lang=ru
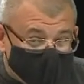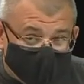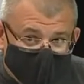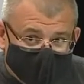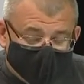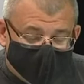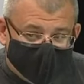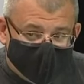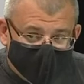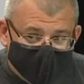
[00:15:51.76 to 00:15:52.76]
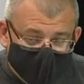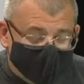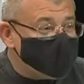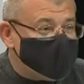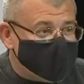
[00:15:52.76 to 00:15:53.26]
у нас в
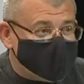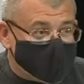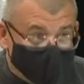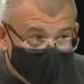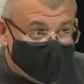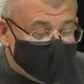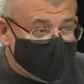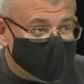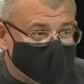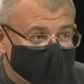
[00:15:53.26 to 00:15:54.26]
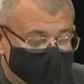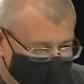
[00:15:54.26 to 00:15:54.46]
регионе есть новые ну, в